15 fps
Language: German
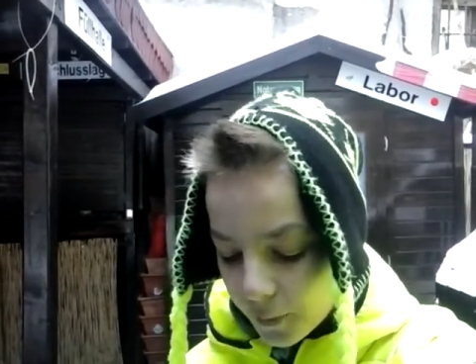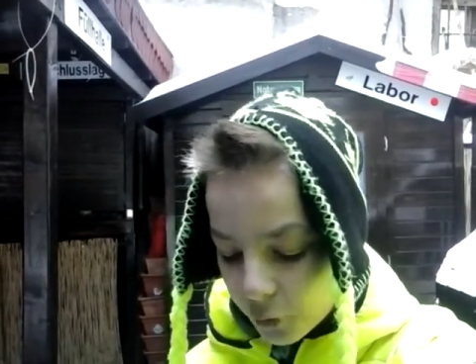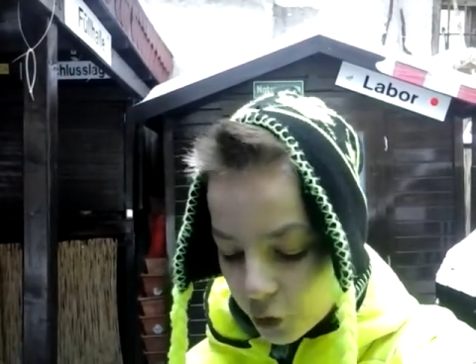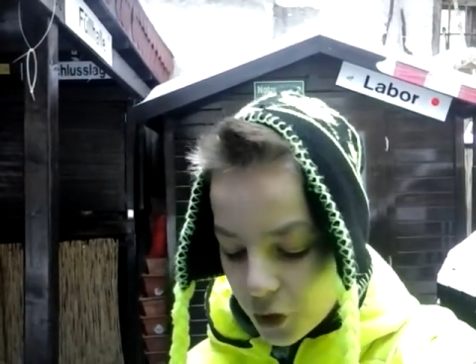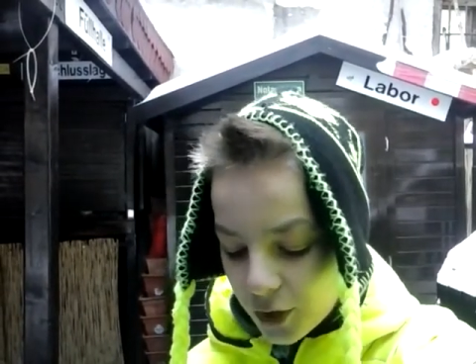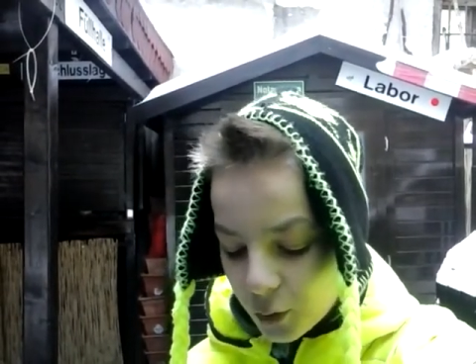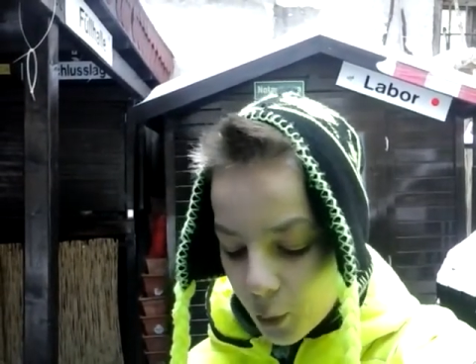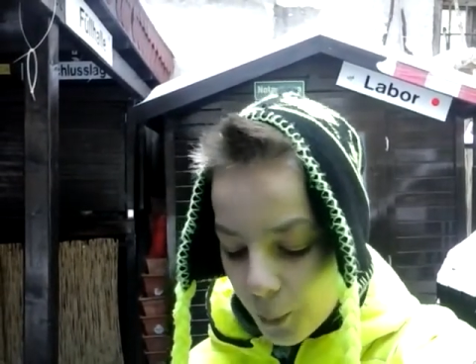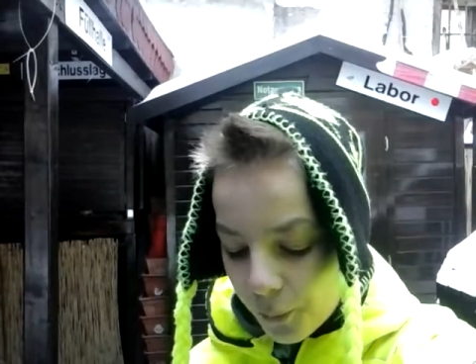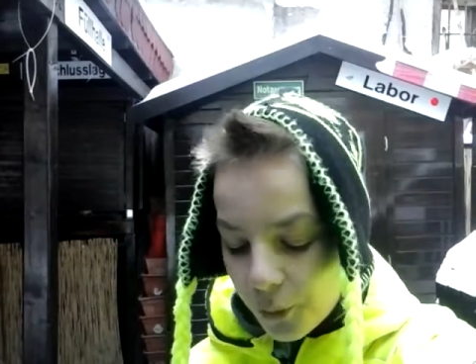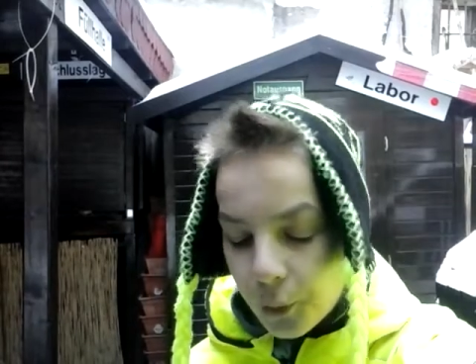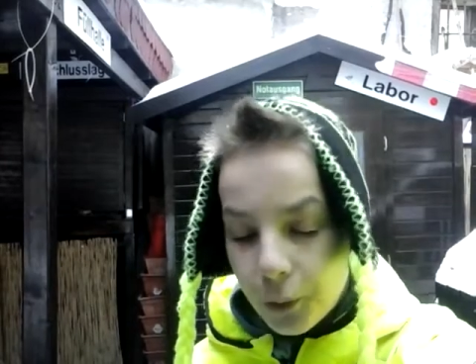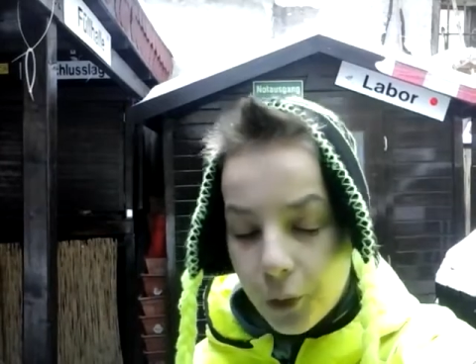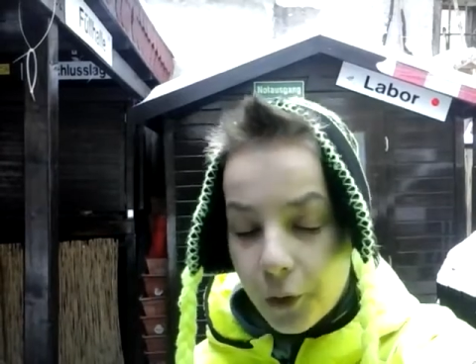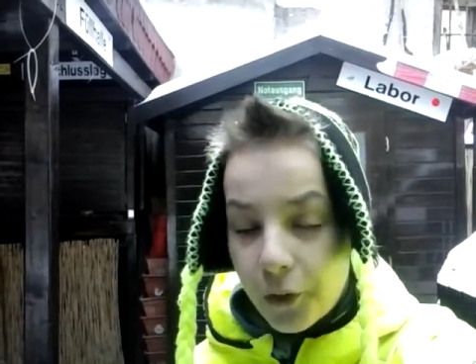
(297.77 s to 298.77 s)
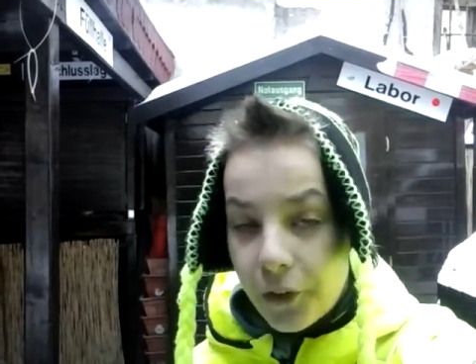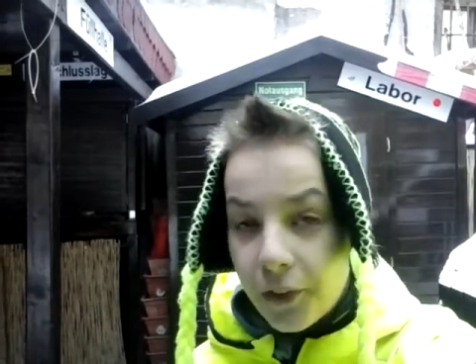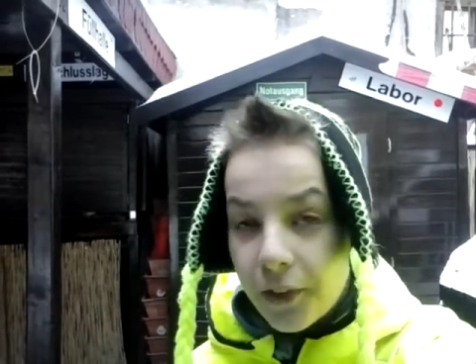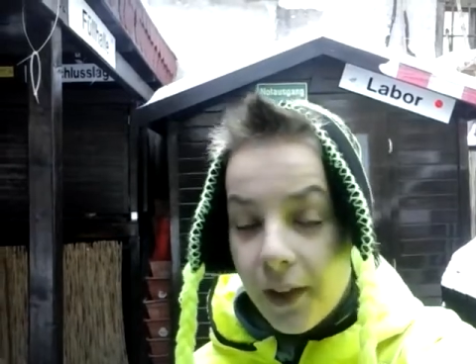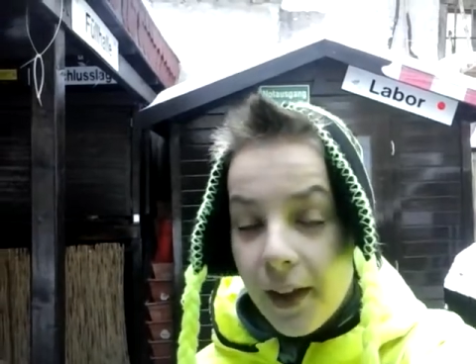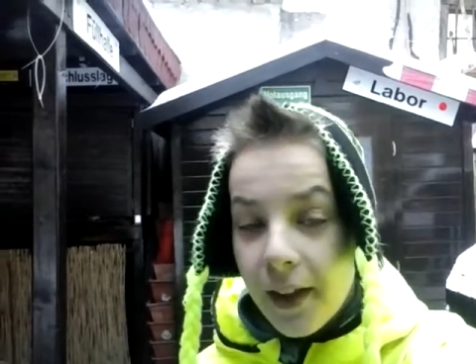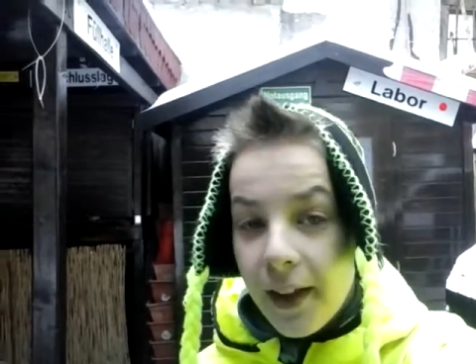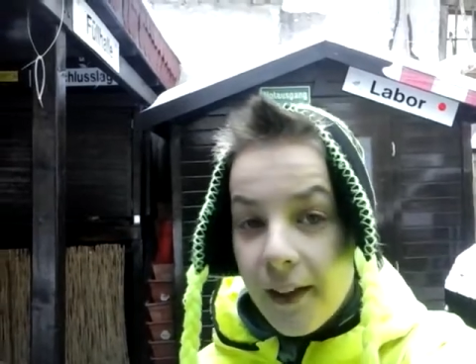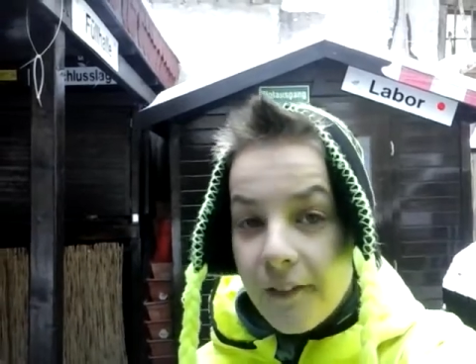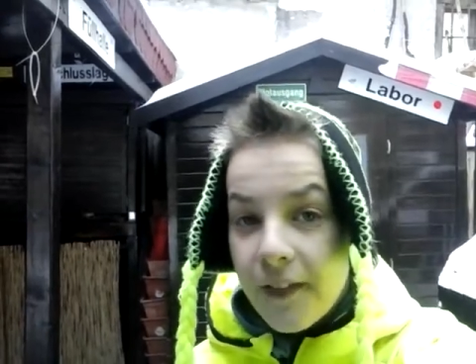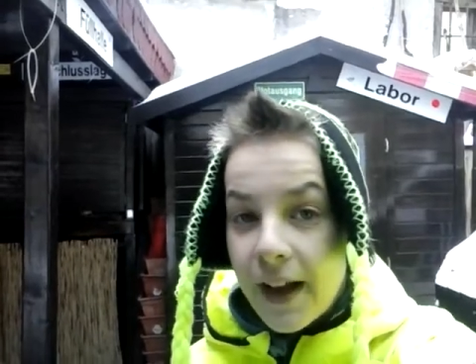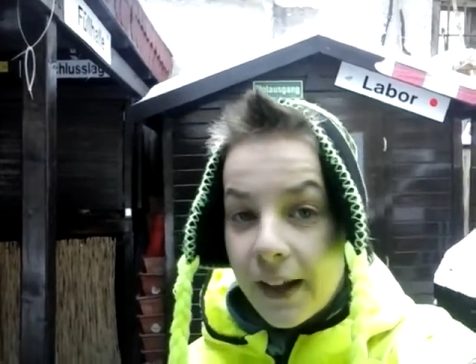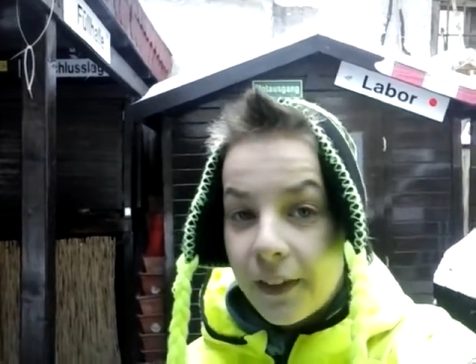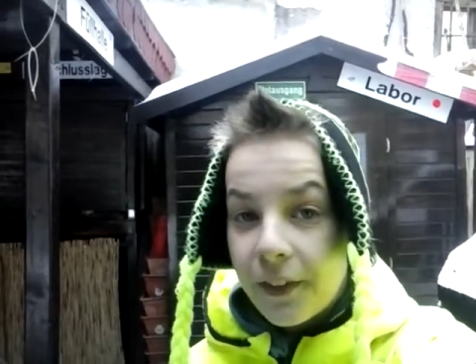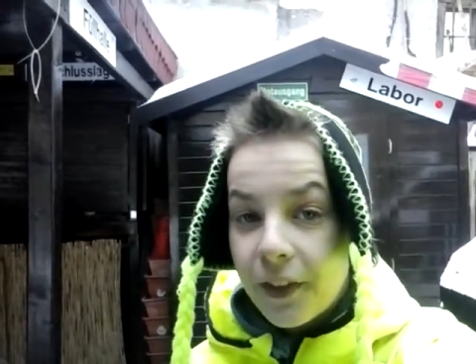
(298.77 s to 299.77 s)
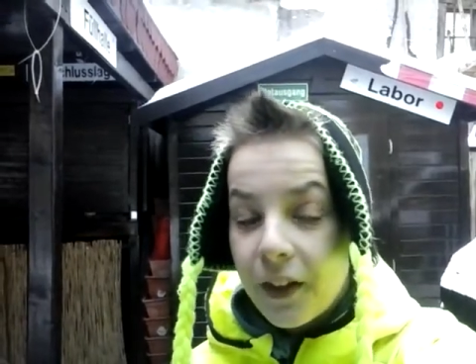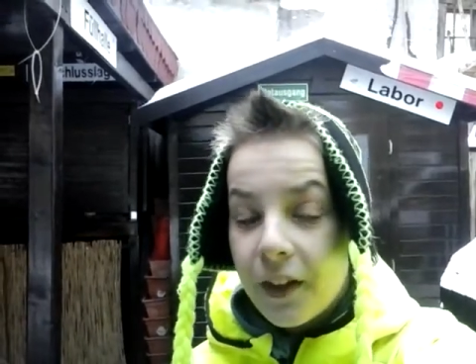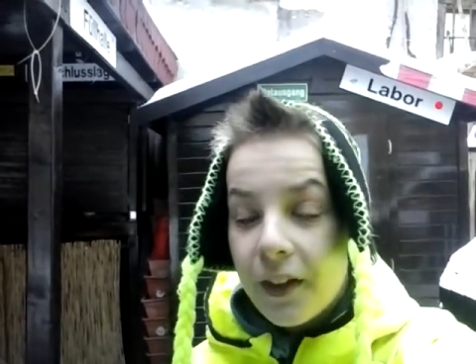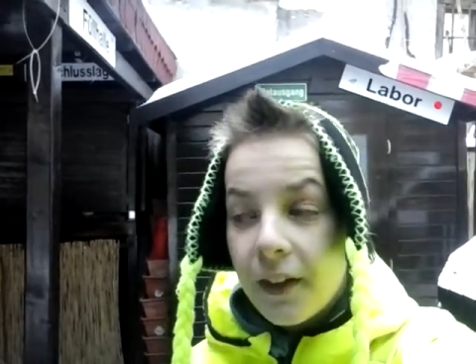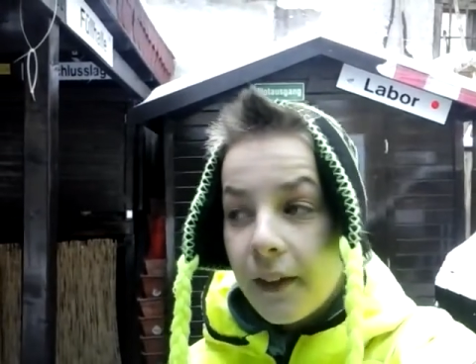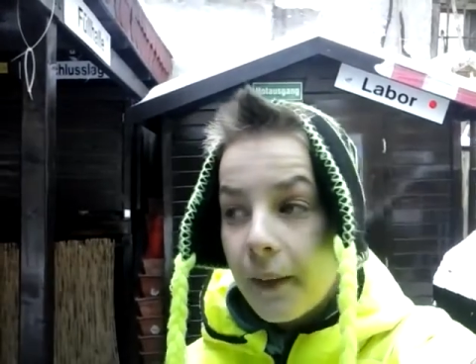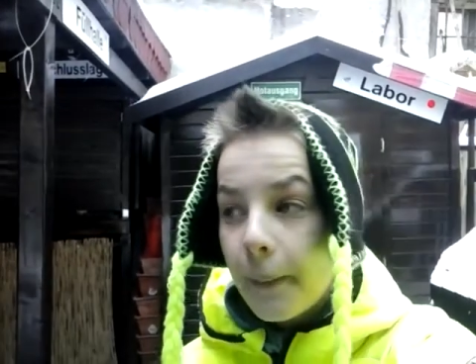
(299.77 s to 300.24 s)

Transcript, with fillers: aber wahrscheinlich nur im Süden und Osten werden sie